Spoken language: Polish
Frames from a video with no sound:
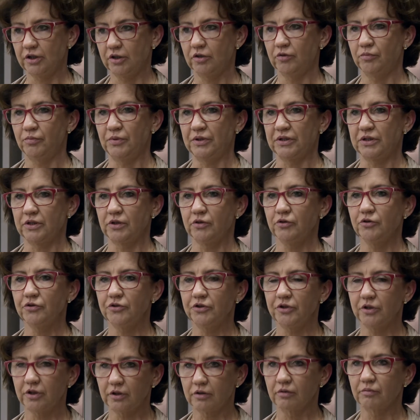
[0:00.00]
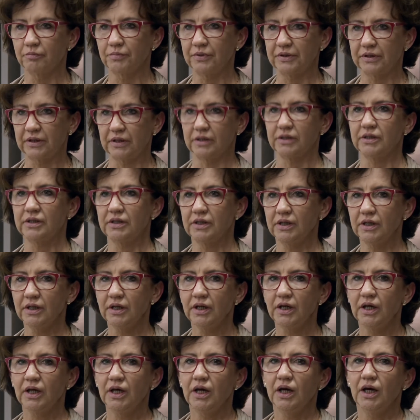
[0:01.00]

ich obecność, ich kompetencje